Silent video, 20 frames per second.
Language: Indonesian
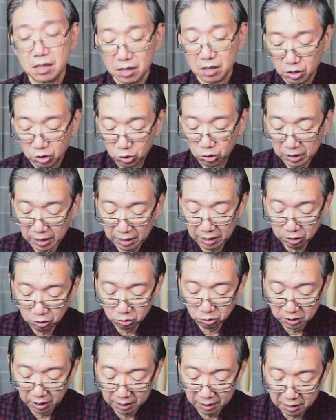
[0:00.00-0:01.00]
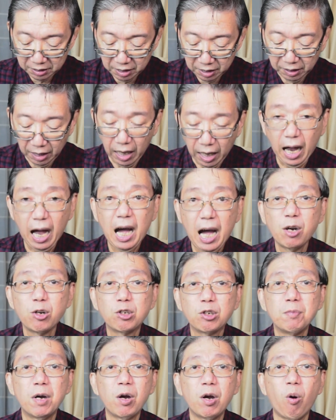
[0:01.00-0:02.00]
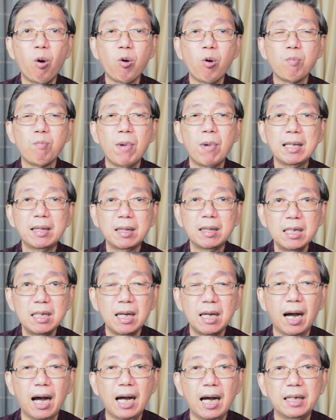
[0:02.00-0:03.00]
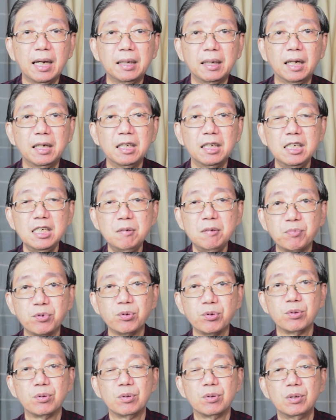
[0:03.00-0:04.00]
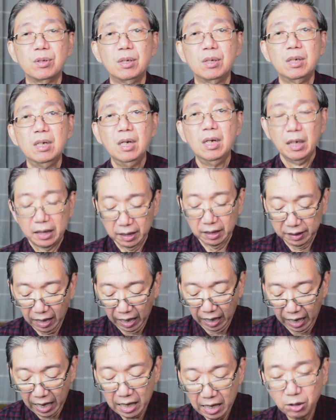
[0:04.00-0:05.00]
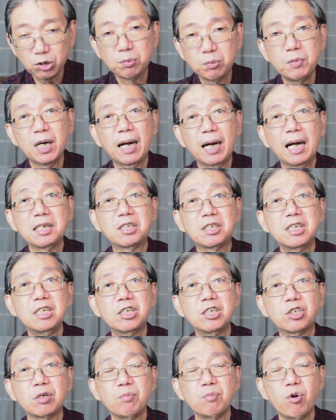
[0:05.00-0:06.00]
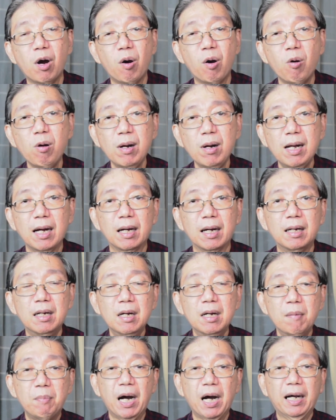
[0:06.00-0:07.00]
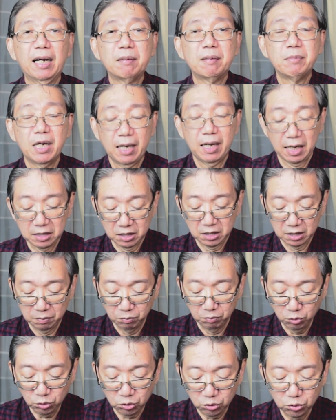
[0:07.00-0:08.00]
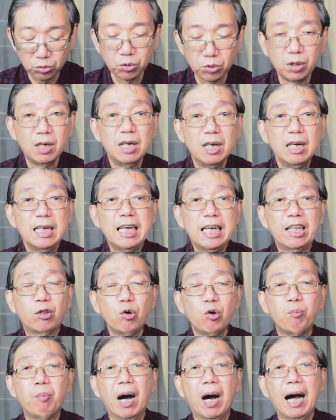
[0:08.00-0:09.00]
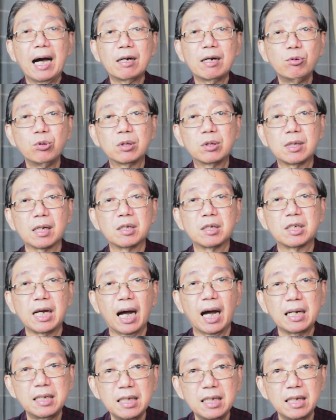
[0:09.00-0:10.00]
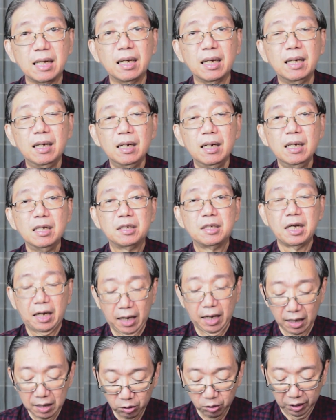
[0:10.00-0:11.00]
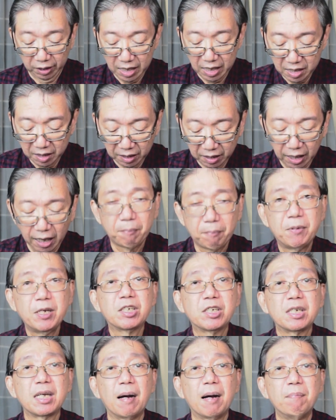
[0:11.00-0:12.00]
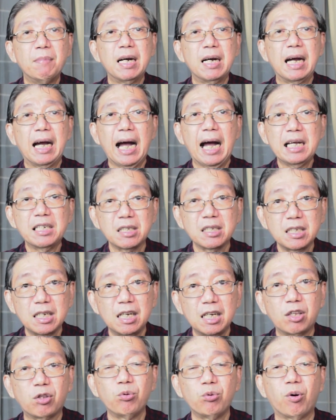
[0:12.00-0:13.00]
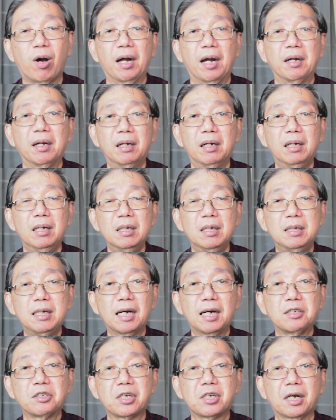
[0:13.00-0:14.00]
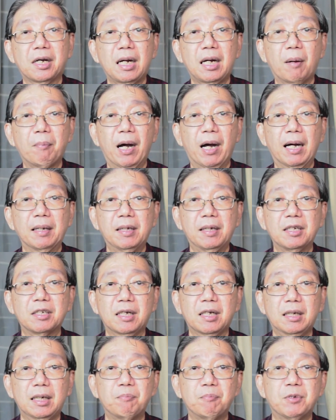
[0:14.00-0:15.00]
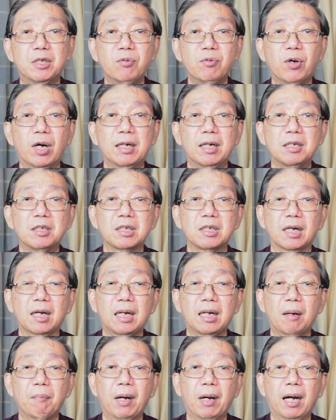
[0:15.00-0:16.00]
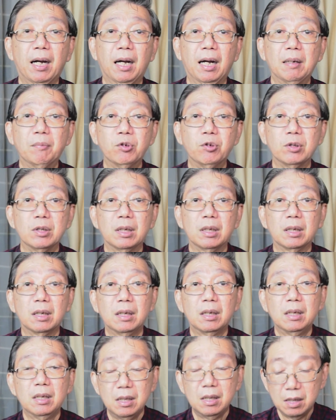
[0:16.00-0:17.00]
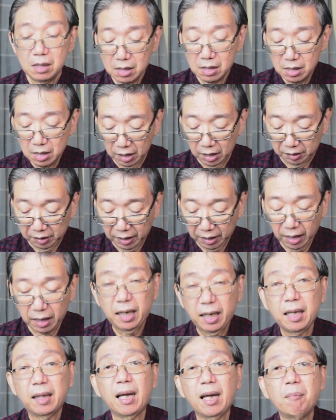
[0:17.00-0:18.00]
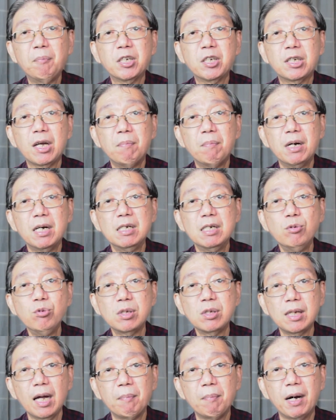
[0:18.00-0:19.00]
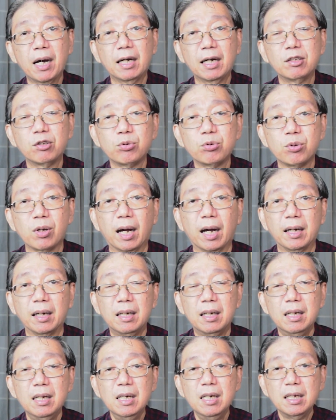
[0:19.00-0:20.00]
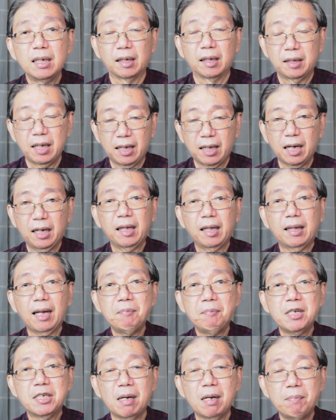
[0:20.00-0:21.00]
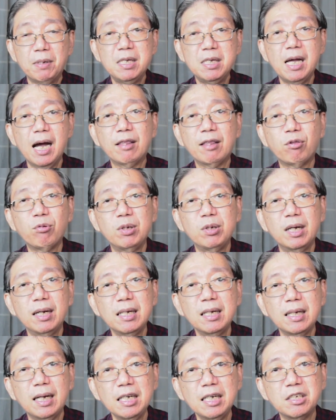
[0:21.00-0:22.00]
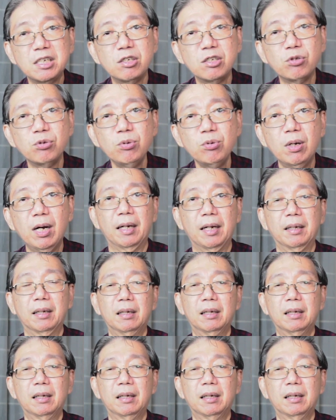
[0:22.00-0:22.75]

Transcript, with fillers: Saudara-saudara kita harus menghormati ayah dan ibu. Kita harus mengasihi semua orang, bahkan mengasihi musuh. Itu baru terjadi jikalau kita bisa mengasihi Tuhan dengan segenap hati, segenap jiwa, dan segenap akal budi. Ketika kita bisa mengutamakan Tuhan, ketika kita bisa menyatu dengan kasih Tuhan,